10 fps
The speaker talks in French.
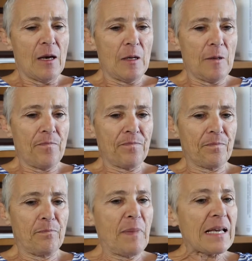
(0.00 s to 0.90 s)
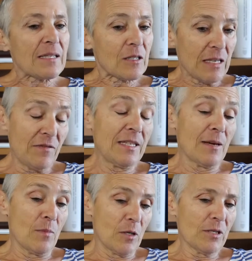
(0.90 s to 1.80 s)
Euh, parce
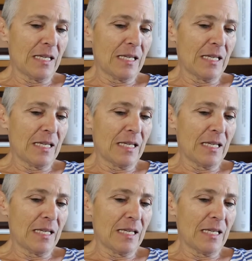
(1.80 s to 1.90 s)
qu'évidemment,